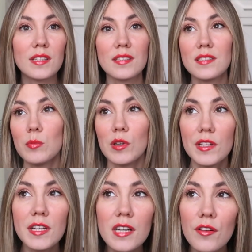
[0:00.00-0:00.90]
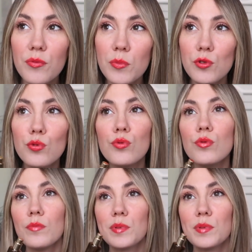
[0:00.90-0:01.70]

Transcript: это земляника в меду.